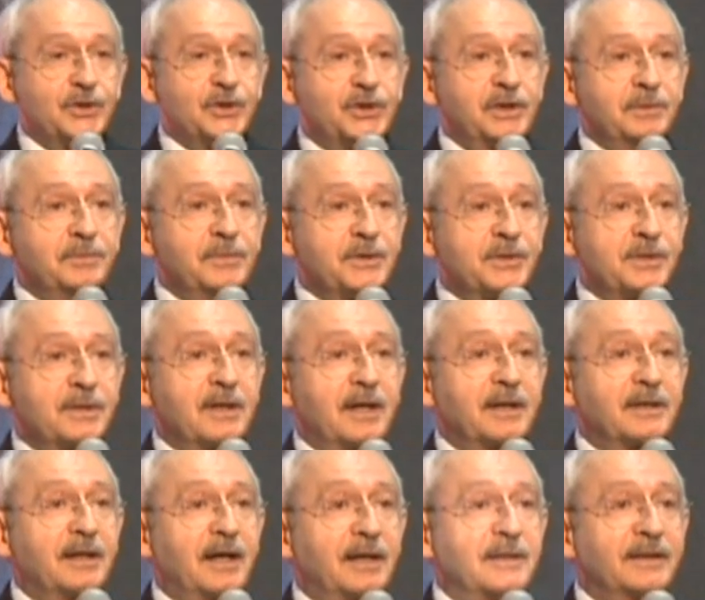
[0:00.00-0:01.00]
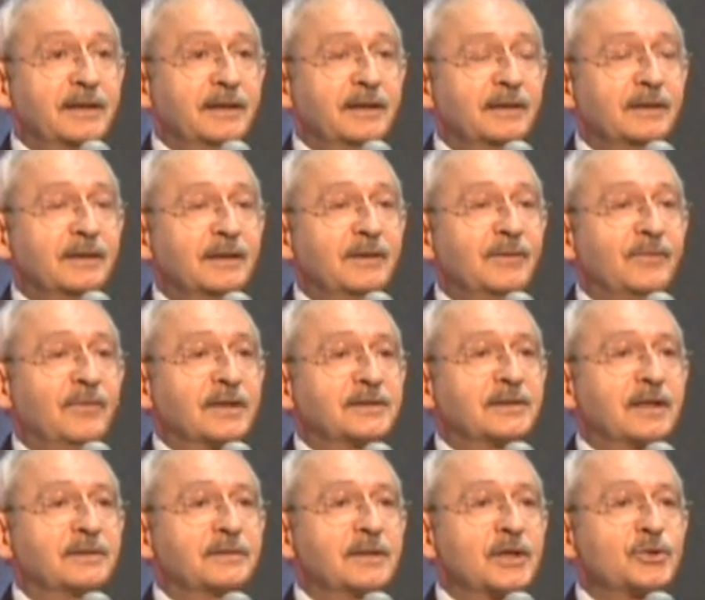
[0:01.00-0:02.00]
şimdi sıra geldi
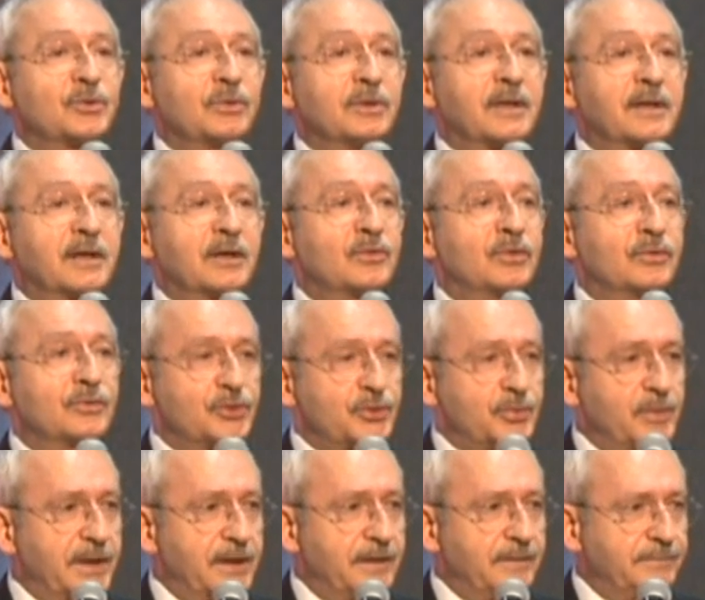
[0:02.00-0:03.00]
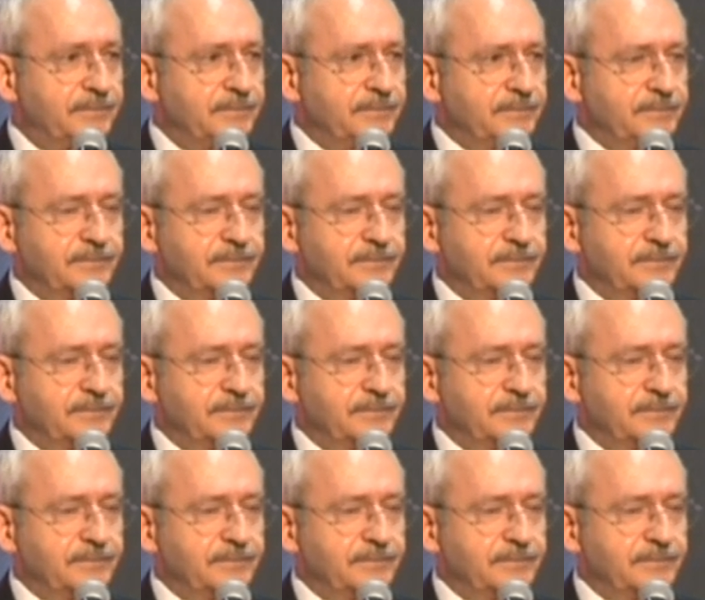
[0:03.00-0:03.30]
vatandaş olarak konuşmaya.